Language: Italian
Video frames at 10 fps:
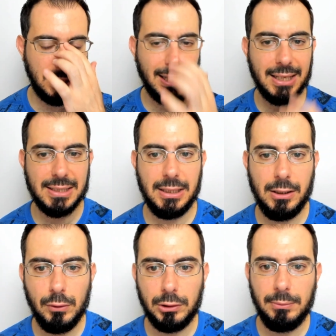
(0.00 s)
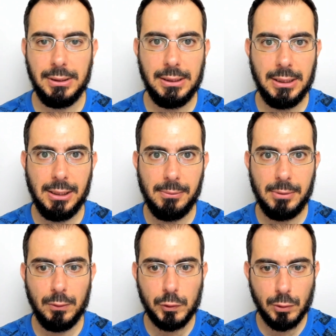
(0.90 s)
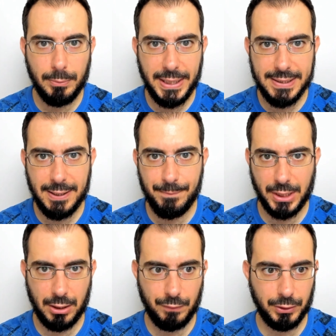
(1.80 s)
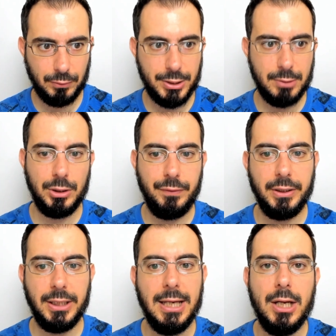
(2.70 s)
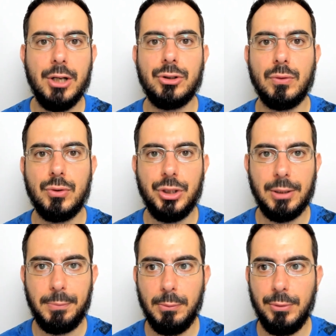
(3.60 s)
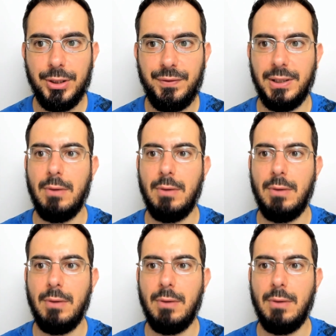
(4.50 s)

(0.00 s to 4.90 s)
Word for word: anche se ultimi, nell'ultimo mese che hanno fatto queste modifiche sono uscite più modifiche,